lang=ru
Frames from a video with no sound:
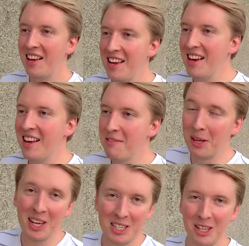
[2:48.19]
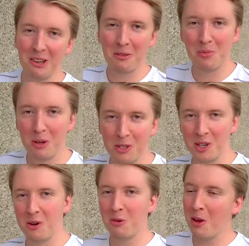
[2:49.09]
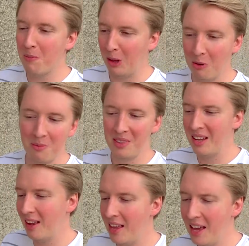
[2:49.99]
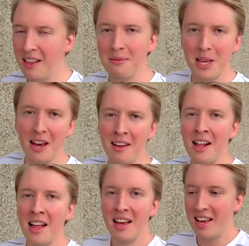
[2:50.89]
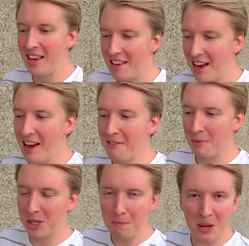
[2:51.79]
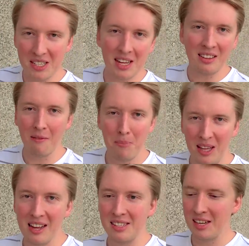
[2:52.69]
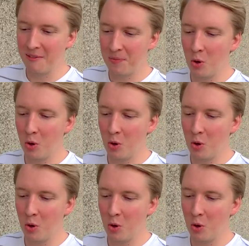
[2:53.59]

И поначалу это было очень круто, потом надоело мне, и я вообще перестал там питаться.